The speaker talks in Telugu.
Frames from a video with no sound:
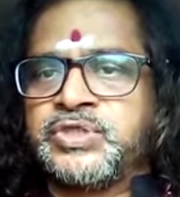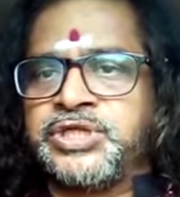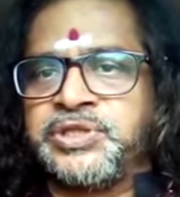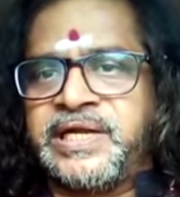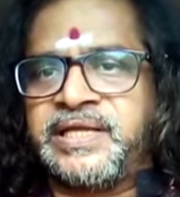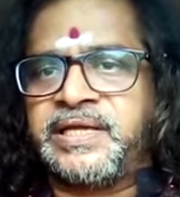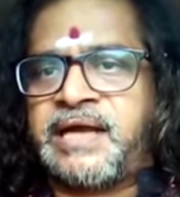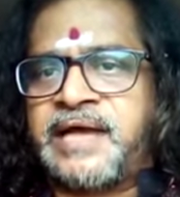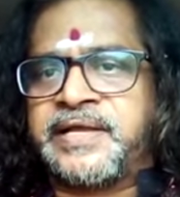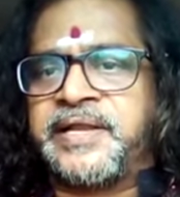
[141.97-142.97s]
ఎందుకంటే ఈ
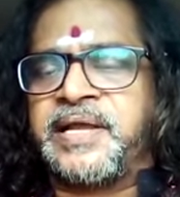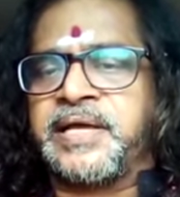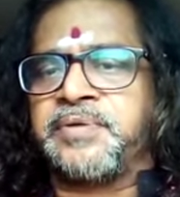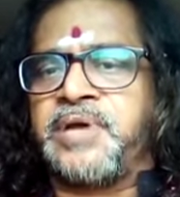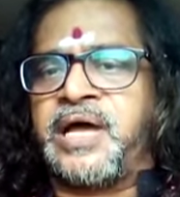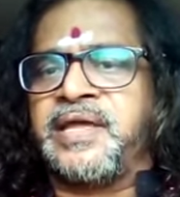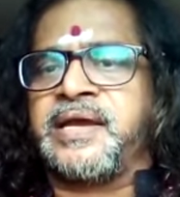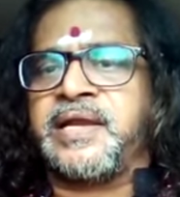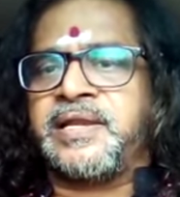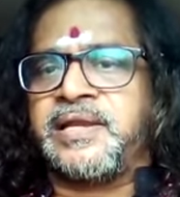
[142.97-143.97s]
కాకినాడ నగరంలో
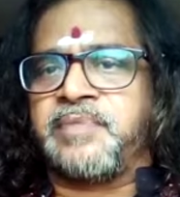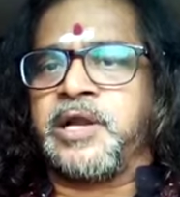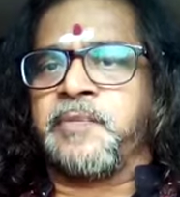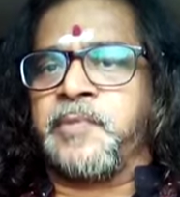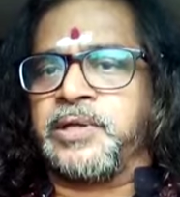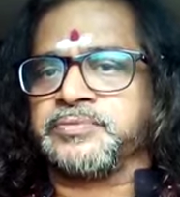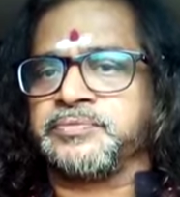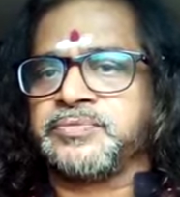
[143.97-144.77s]
అనేక కళ్యాణ మండపాలు